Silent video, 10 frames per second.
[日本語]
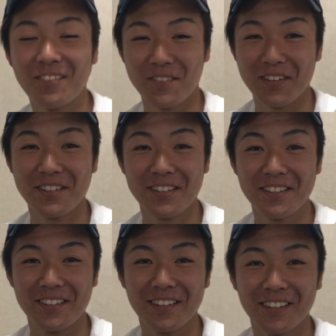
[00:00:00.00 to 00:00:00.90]
ほんに
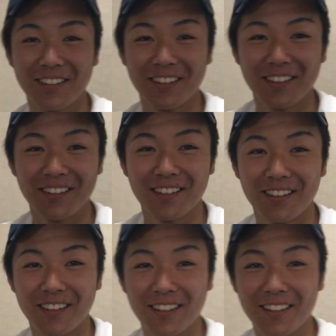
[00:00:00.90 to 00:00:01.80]
うん
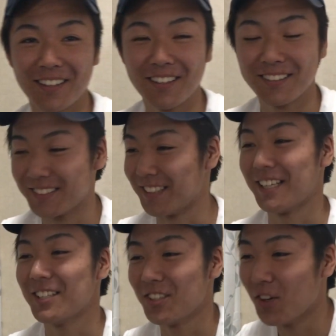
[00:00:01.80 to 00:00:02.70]
じゃ
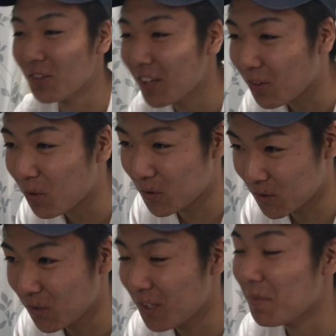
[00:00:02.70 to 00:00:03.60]
あ最初に女の子を
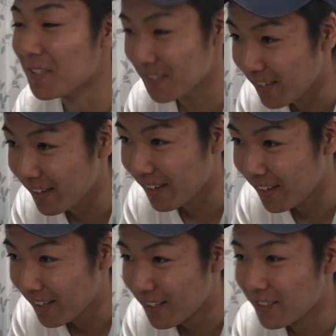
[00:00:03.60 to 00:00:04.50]
口説きまして
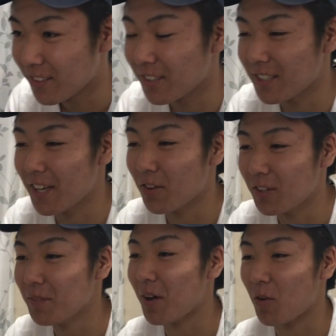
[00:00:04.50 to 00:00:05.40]
それで最
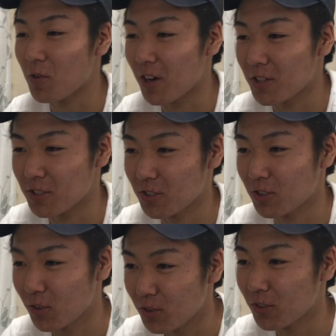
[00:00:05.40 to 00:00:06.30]
後に今告白す
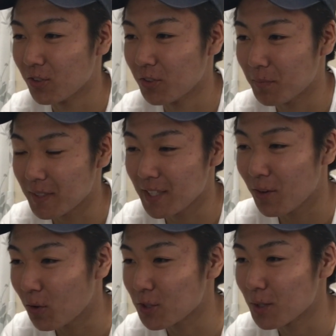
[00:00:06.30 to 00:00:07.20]
るという、まあ、
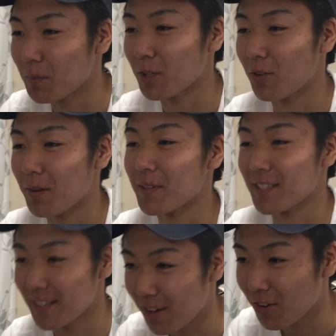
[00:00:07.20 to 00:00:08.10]
成功するまで終われま
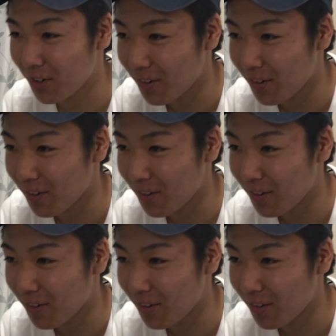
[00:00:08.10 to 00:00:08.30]
せんね、こ